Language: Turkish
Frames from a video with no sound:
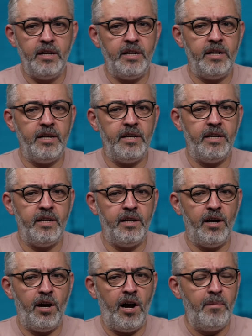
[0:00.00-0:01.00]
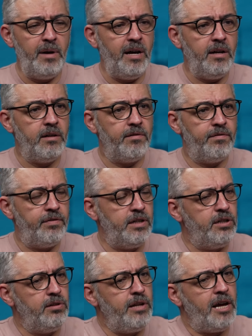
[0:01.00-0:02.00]
Ee, ama
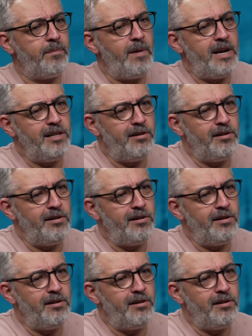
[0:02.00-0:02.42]
fıkıh ekber